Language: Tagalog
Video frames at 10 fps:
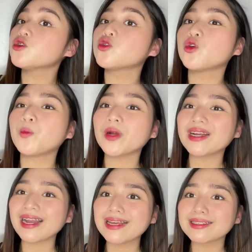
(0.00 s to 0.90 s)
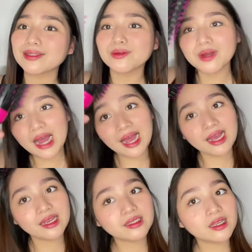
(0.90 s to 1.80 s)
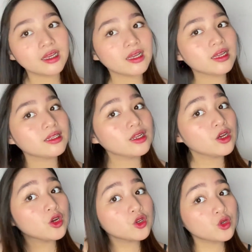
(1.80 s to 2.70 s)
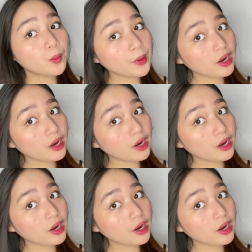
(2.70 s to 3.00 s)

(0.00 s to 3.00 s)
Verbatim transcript: Super nice na to guys and Super